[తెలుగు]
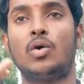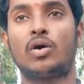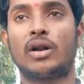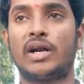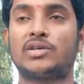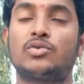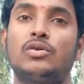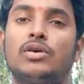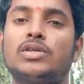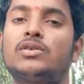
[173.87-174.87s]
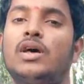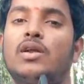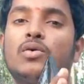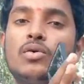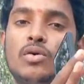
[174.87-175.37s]
ఒకరు నడుచుకుంటూ
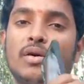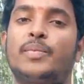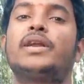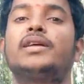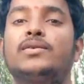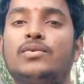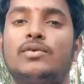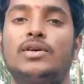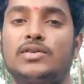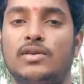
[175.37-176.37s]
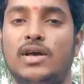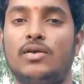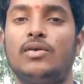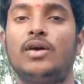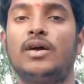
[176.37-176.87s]
వస్తున్నారు ఒకరు పరిగెత్తుకుంటూ
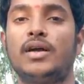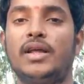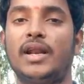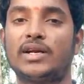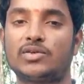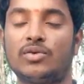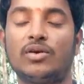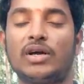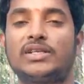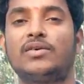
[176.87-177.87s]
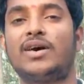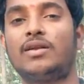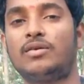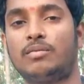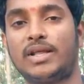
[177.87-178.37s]
వస్తున్నారు ఈ నడుచుకుంటూ వచ్చే
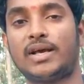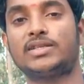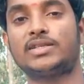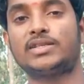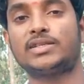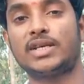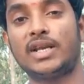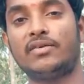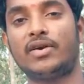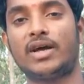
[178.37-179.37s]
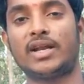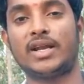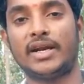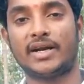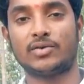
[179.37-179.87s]
వాళ్ళు మన దగ్గరికి వచ్చి సెల్
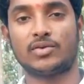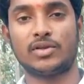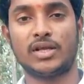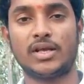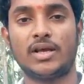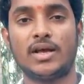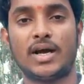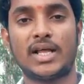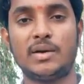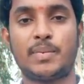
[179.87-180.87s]
ఇవ్వడానికి లేట్ అవుతుంది అదే